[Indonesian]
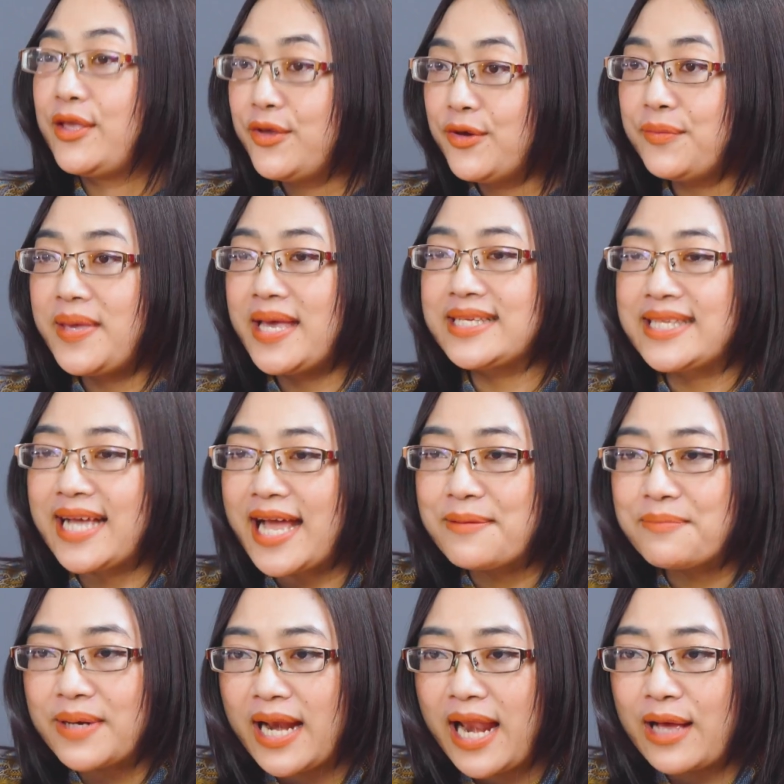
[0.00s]
Yuk
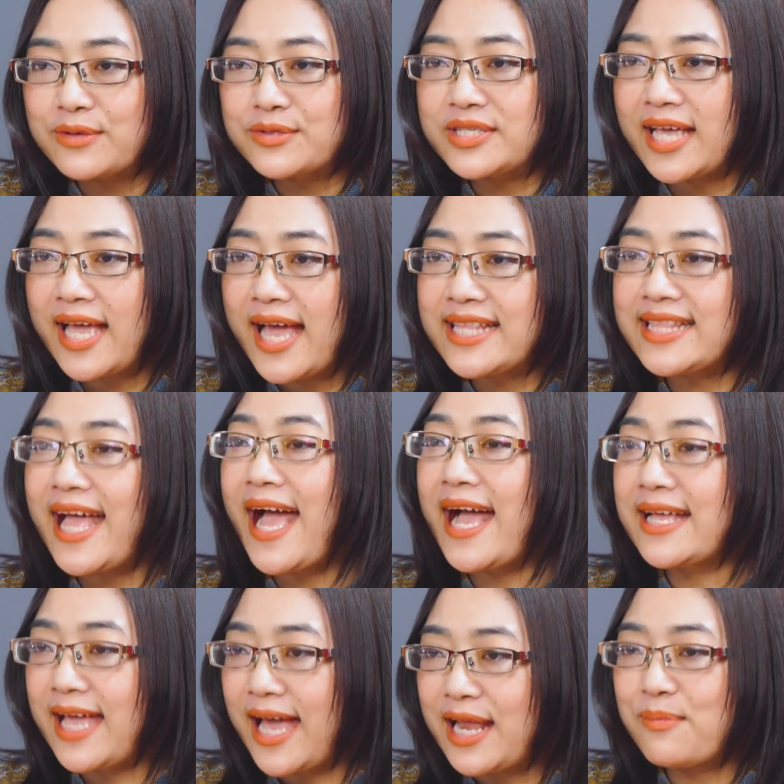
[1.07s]
biasakan perilaku sehat
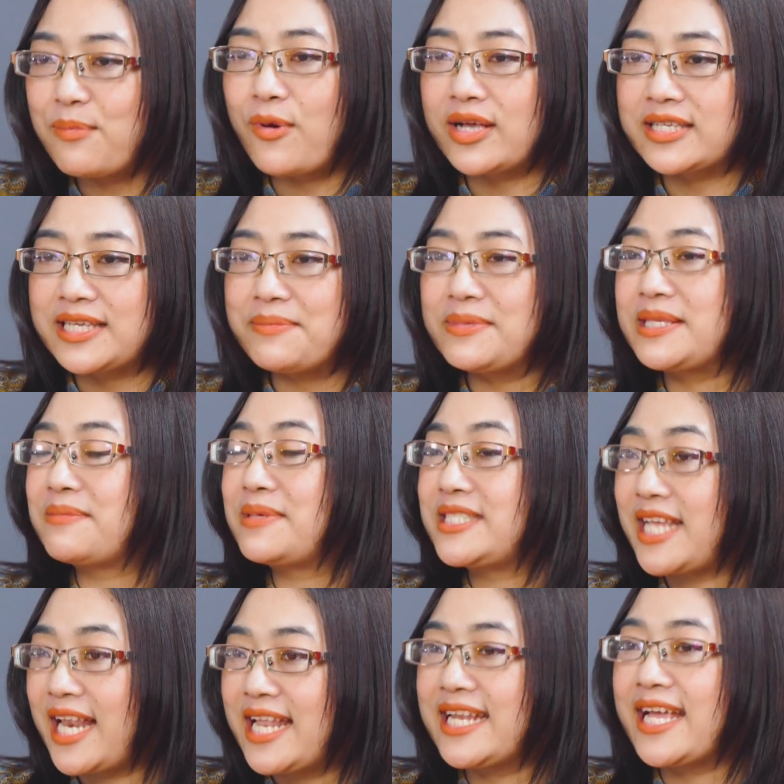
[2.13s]
agar puasa bisa
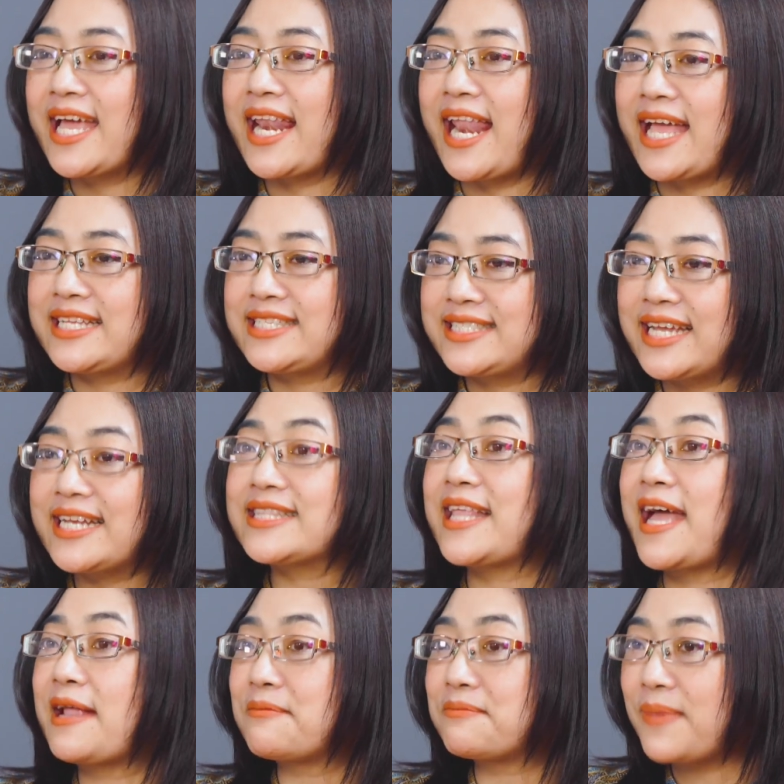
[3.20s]
berjalan dengan lancar
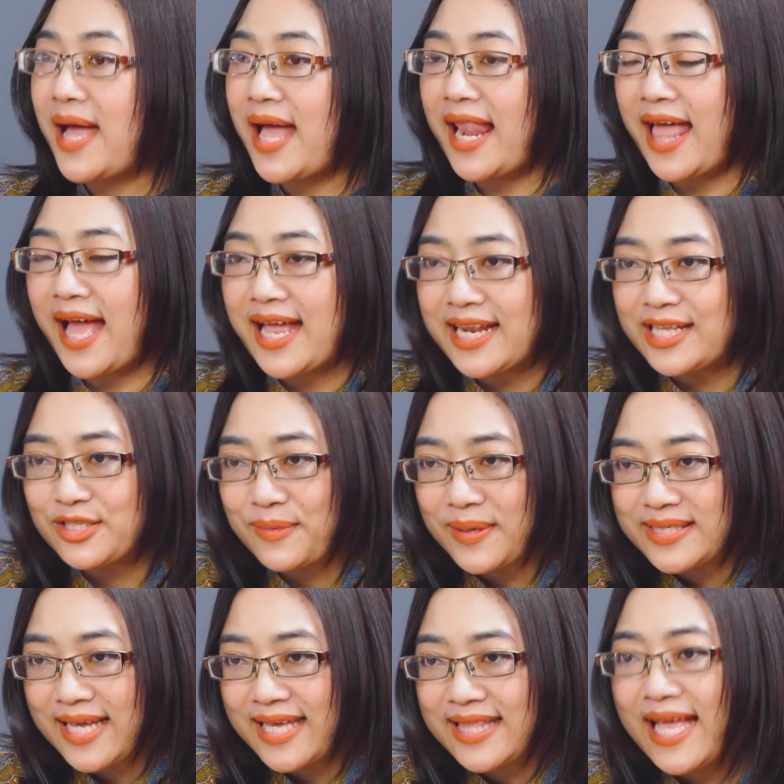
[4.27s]
tanpa halangan yang
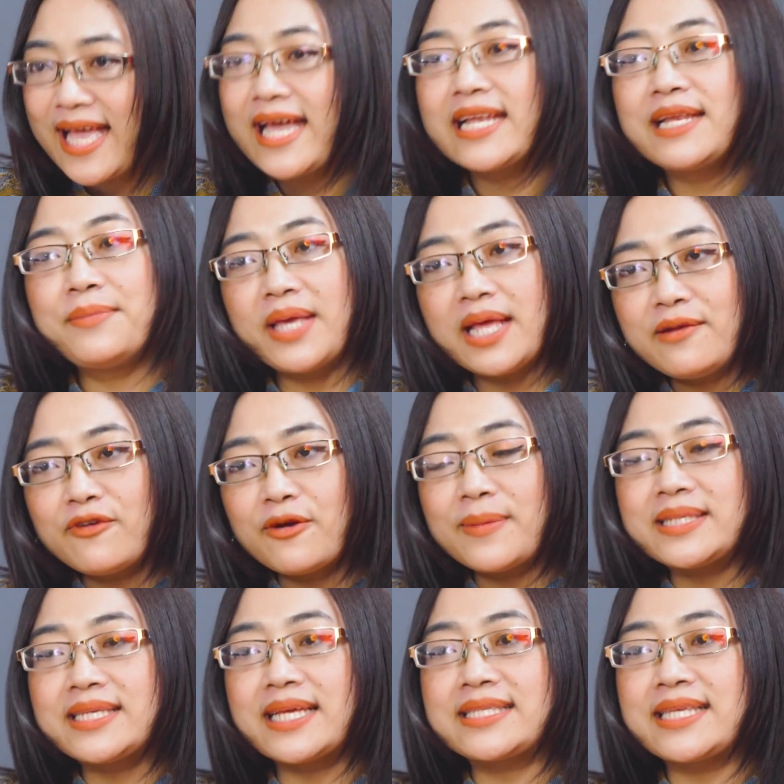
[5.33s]
sobat sehat. Demikian
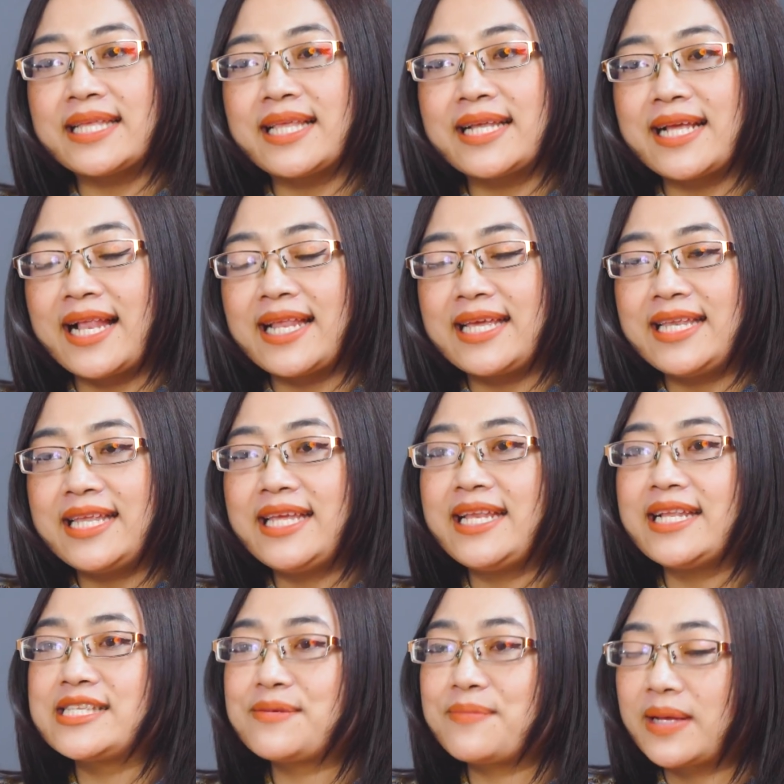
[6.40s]
informasi kesehatan kali ini
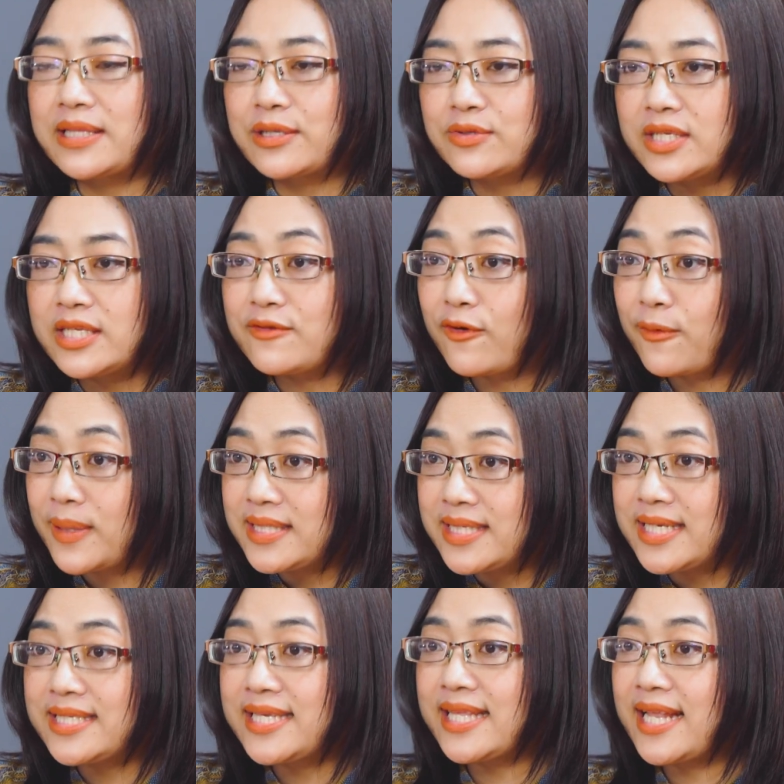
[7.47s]
dan simak terus
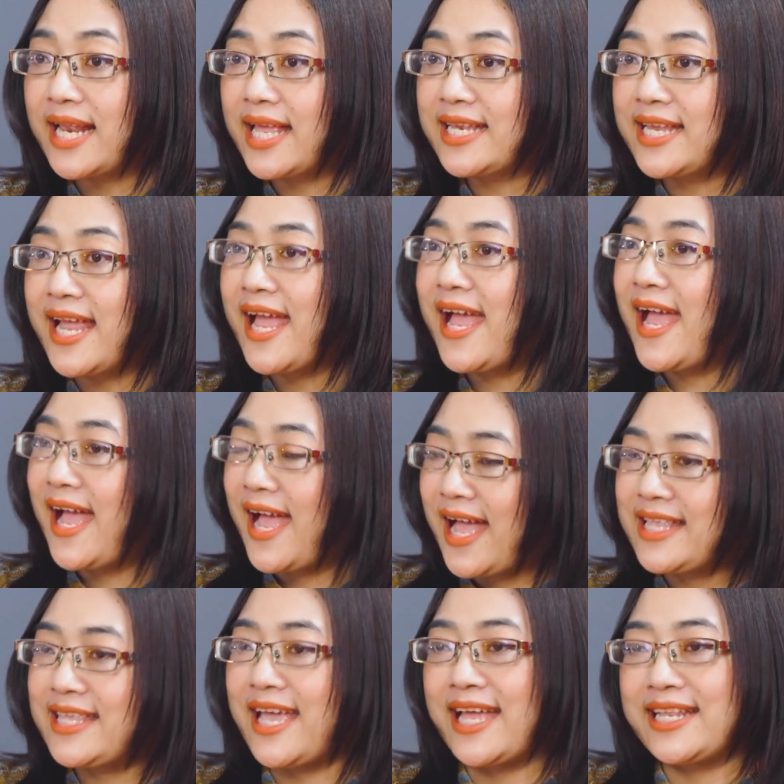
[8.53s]
informasi kesehatan lainnya
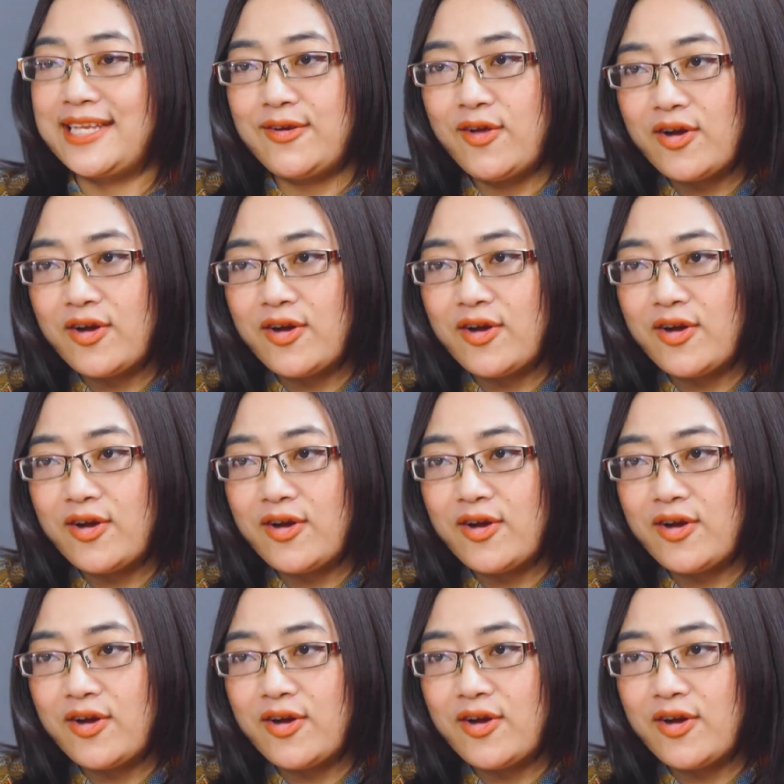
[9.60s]
hanya di